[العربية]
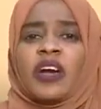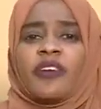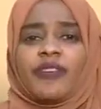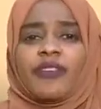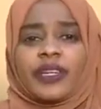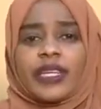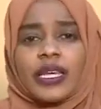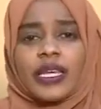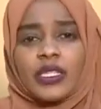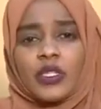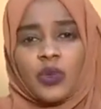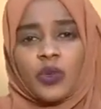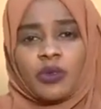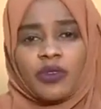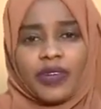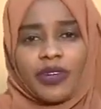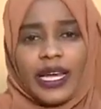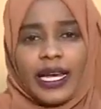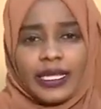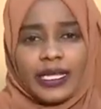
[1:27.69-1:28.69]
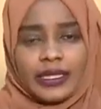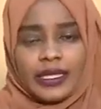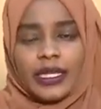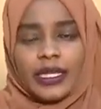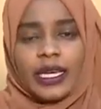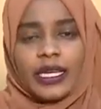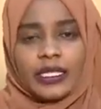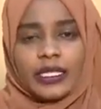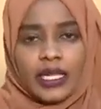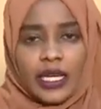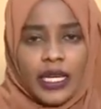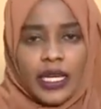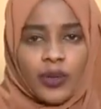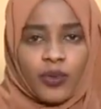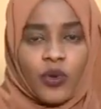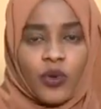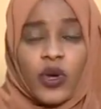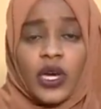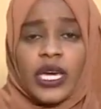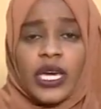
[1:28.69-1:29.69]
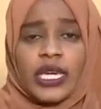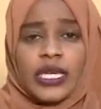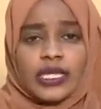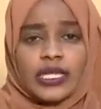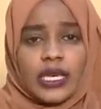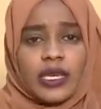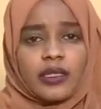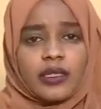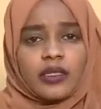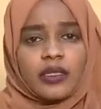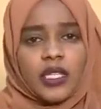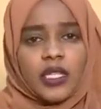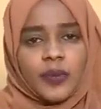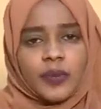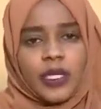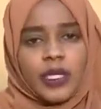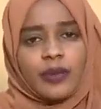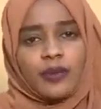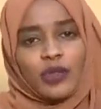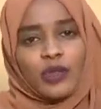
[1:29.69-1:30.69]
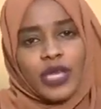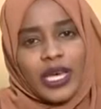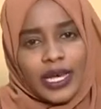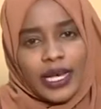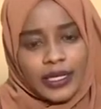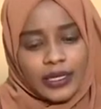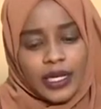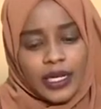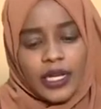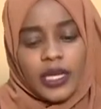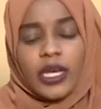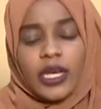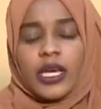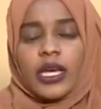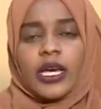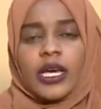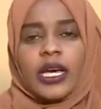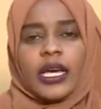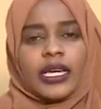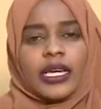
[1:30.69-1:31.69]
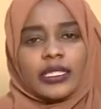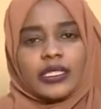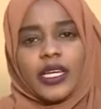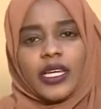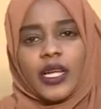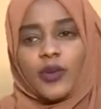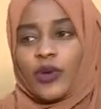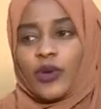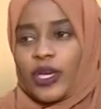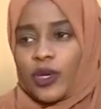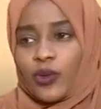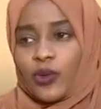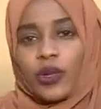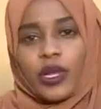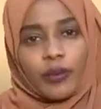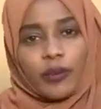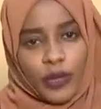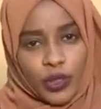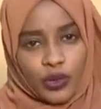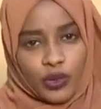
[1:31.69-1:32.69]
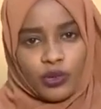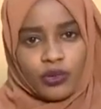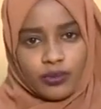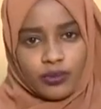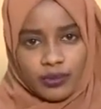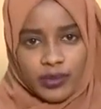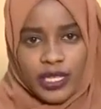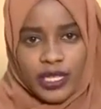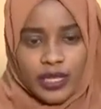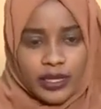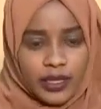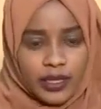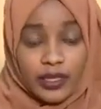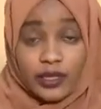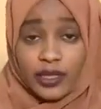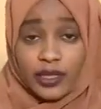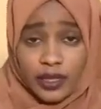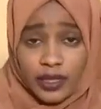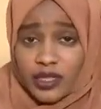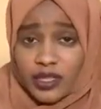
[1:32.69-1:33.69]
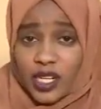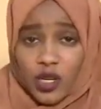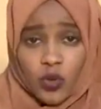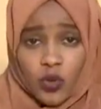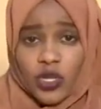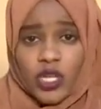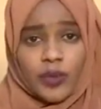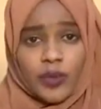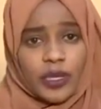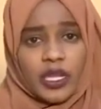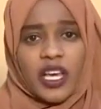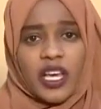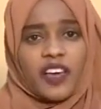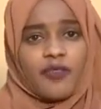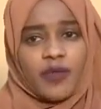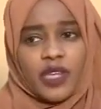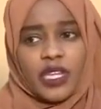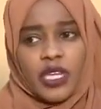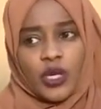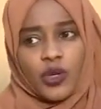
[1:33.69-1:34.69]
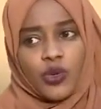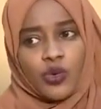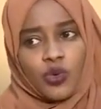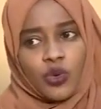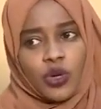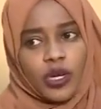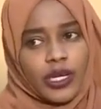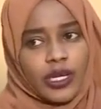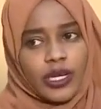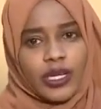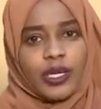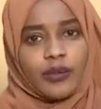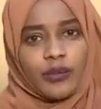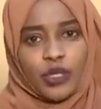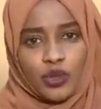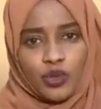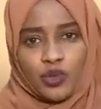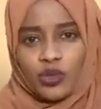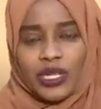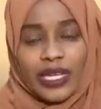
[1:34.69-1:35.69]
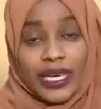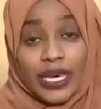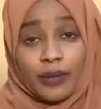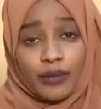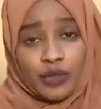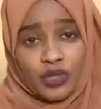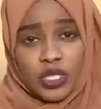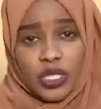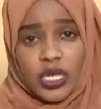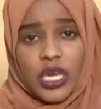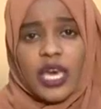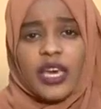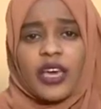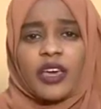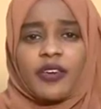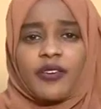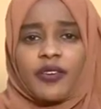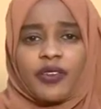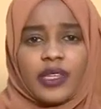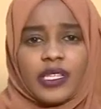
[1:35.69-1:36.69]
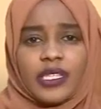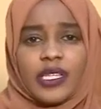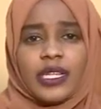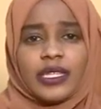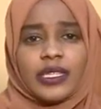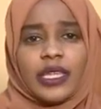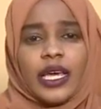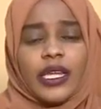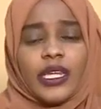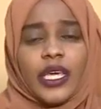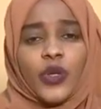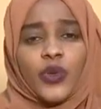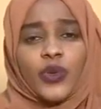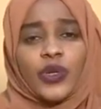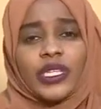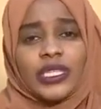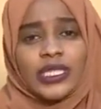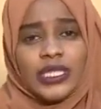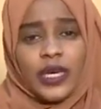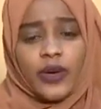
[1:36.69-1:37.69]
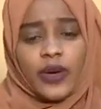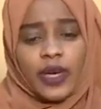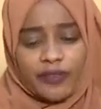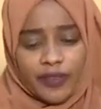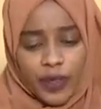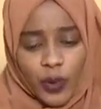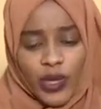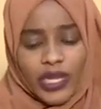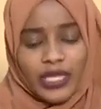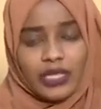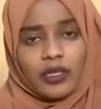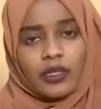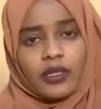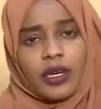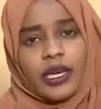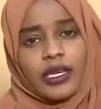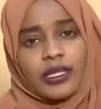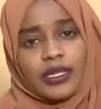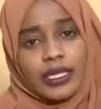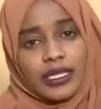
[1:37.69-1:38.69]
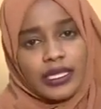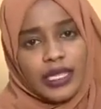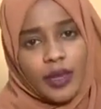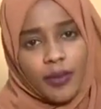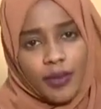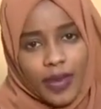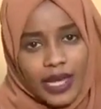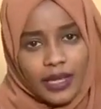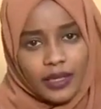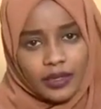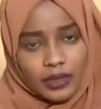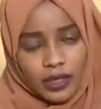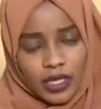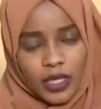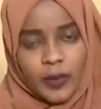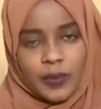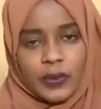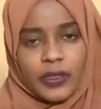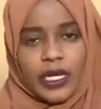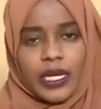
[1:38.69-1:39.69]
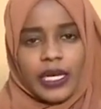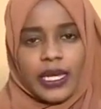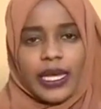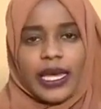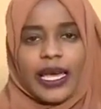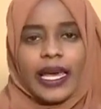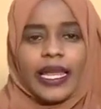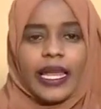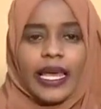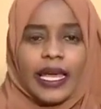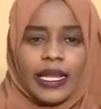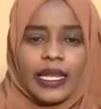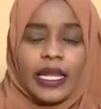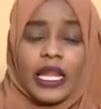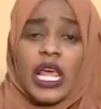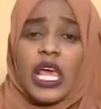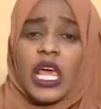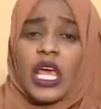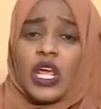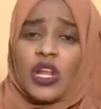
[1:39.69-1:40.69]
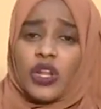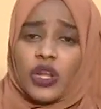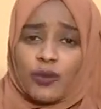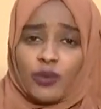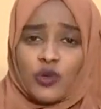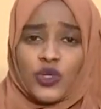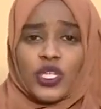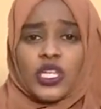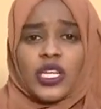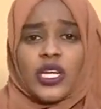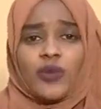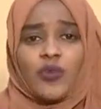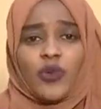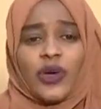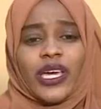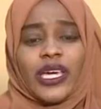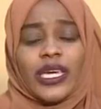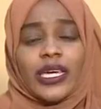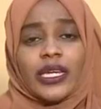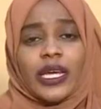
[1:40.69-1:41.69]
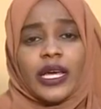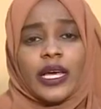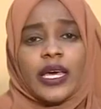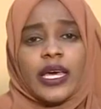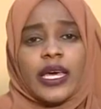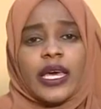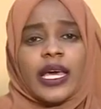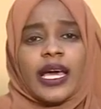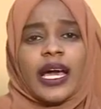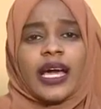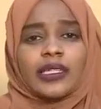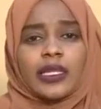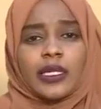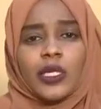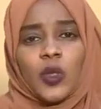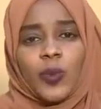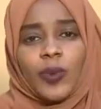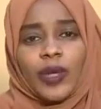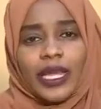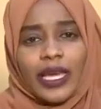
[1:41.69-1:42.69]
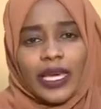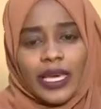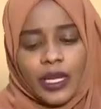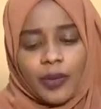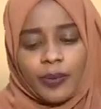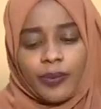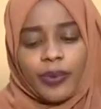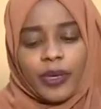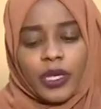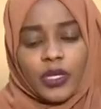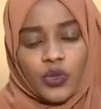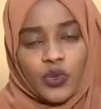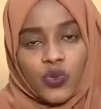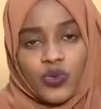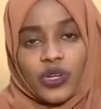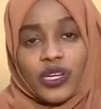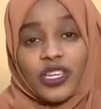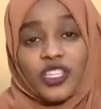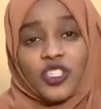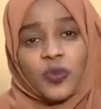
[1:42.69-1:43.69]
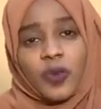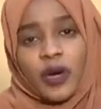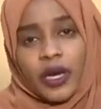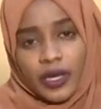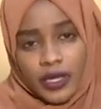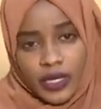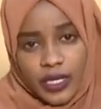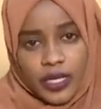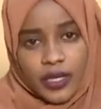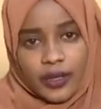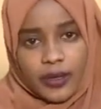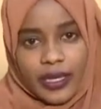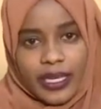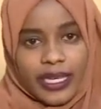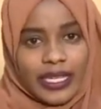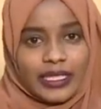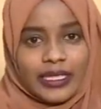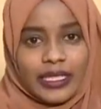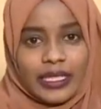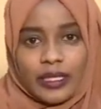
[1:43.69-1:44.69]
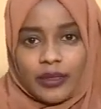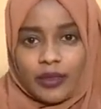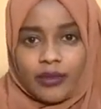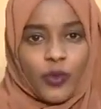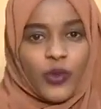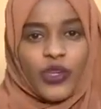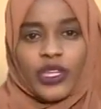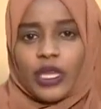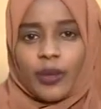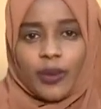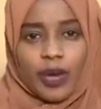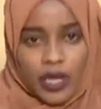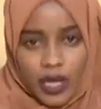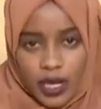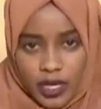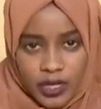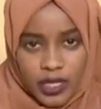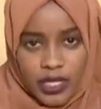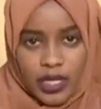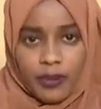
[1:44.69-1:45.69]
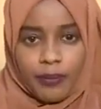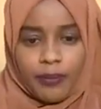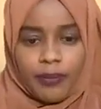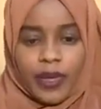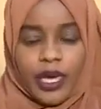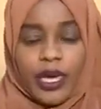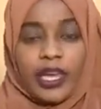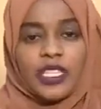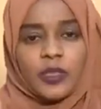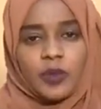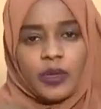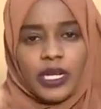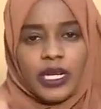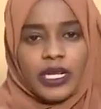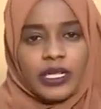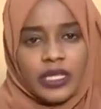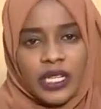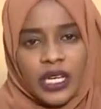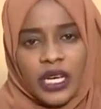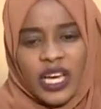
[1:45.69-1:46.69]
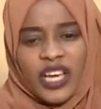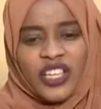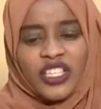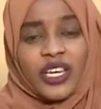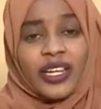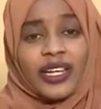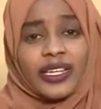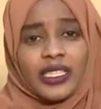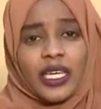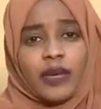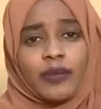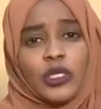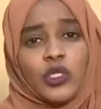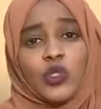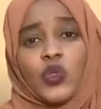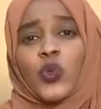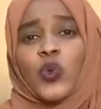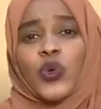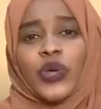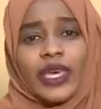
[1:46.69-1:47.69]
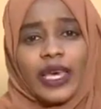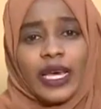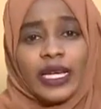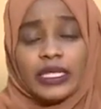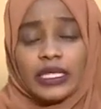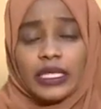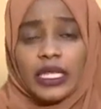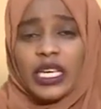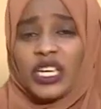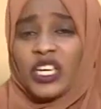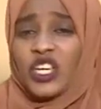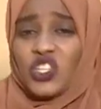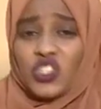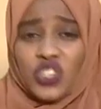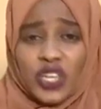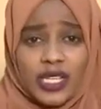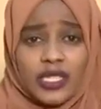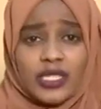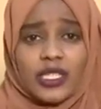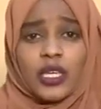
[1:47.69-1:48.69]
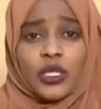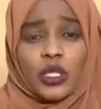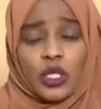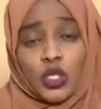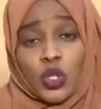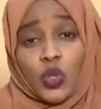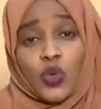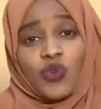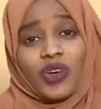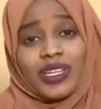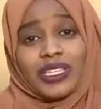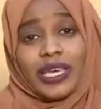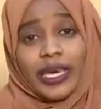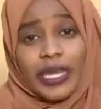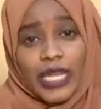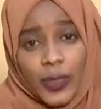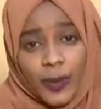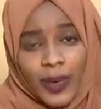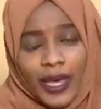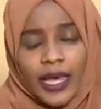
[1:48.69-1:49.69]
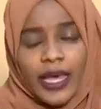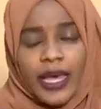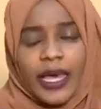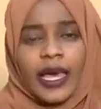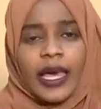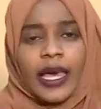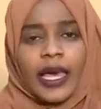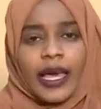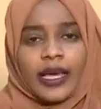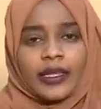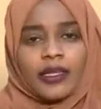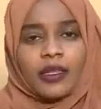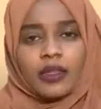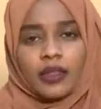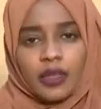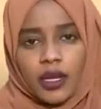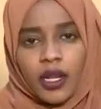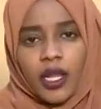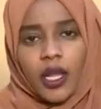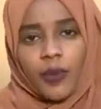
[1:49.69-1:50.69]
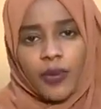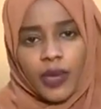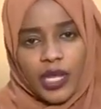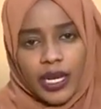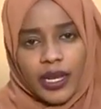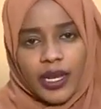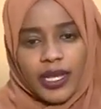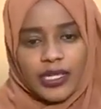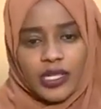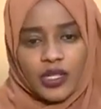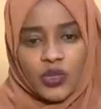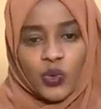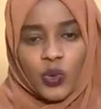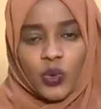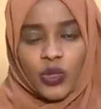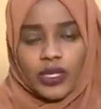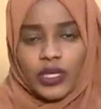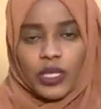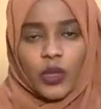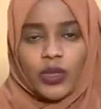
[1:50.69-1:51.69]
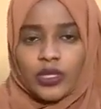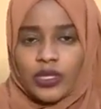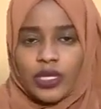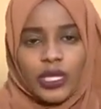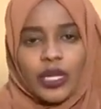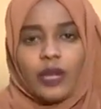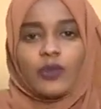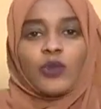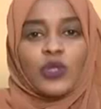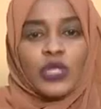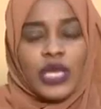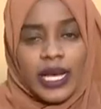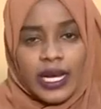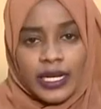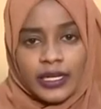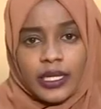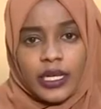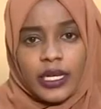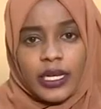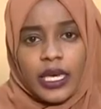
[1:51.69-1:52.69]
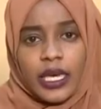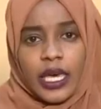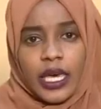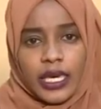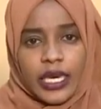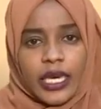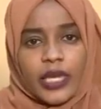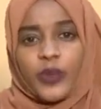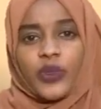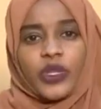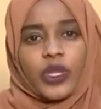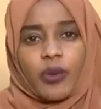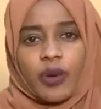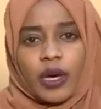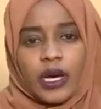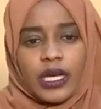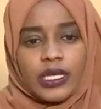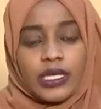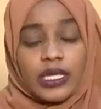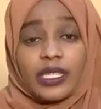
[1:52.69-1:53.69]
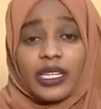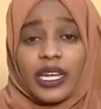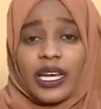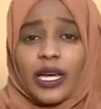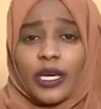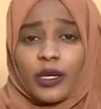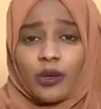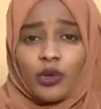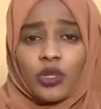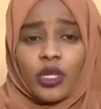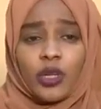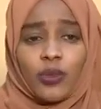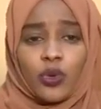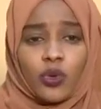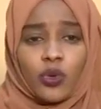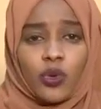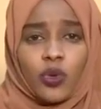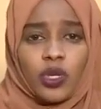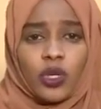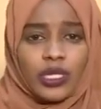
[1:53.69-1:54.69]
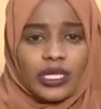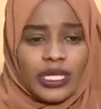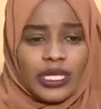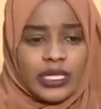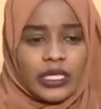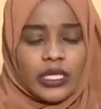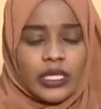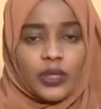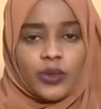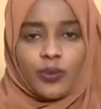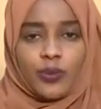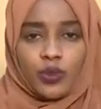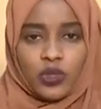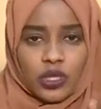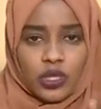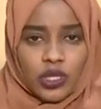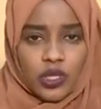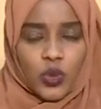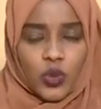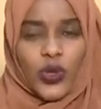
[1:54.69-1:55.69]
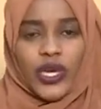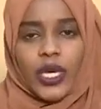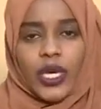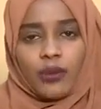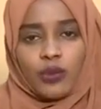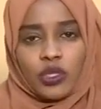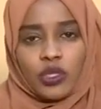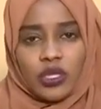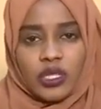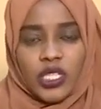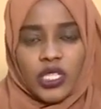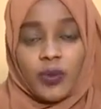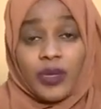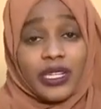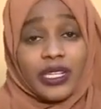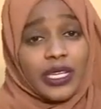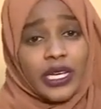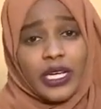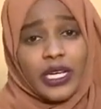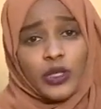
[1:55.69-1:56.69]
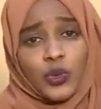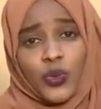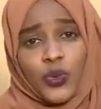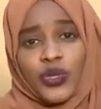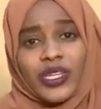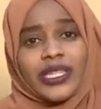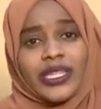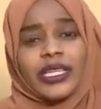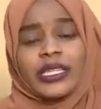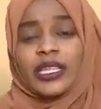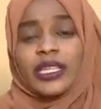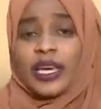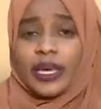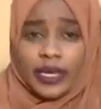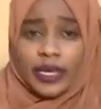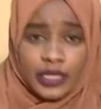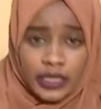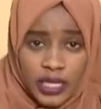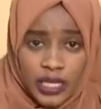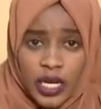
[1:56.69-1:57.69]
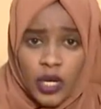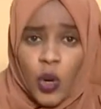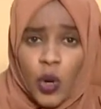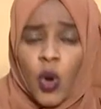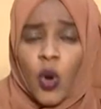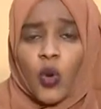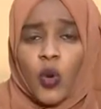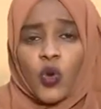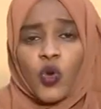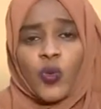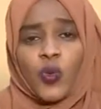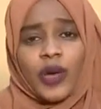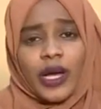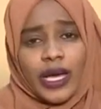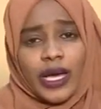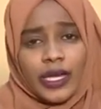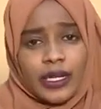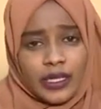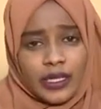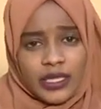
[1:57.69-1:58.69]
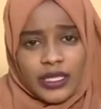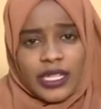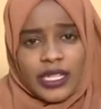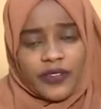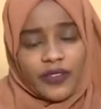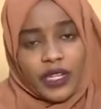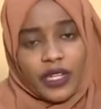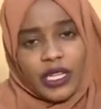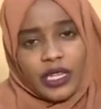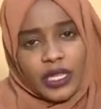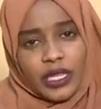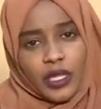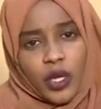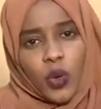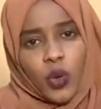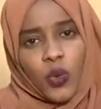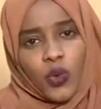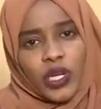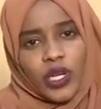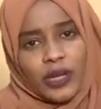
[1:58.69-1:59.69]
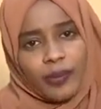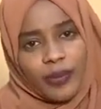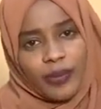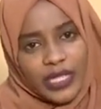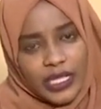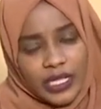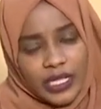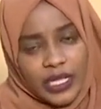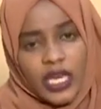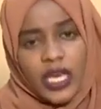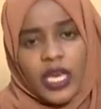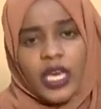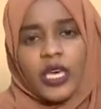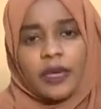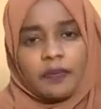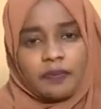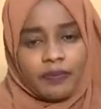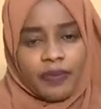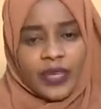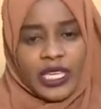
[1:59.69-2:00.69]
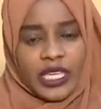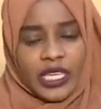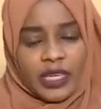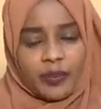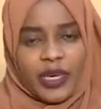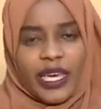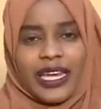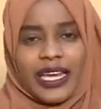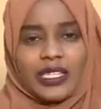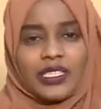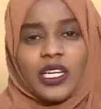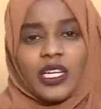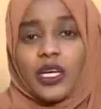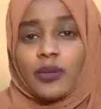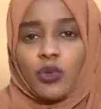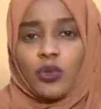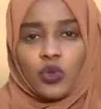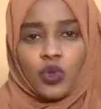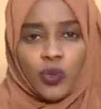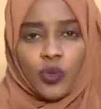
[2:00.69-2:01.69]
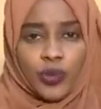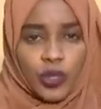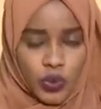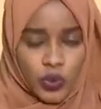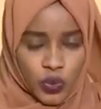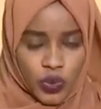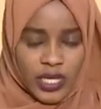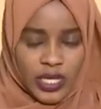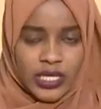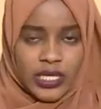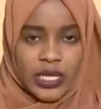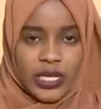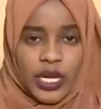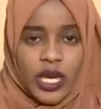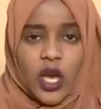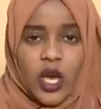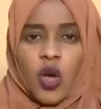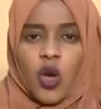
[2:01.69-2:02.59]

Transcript: فالناس هم في الحالتين هيتكلموا زي انت طلبت المساعده هيتكلموا هيقول لك مجنون دي دي النظره كنا بنخاف منها انه انا مجنون ليه امشي في النظره الثانيه انه انت في الوقت الراهن اذا ما طلبت الحل للمشكله المعينه حتطلب الحل بصوره اجباريه يعني وانت ما راضي بغصبا عنك عشان حتعمل سلوكيات شاذه تصرفات غريبه هتتطلب من الناس انه توديك للمساعد يعني انت ما قاصد هناك حيكون الموضوع يعني شويه مستصعب لانك حتكون اتاخرت كل ما كان نحن عارفين التدخل البدري بيعالج لك الموضوع بصوره اسرع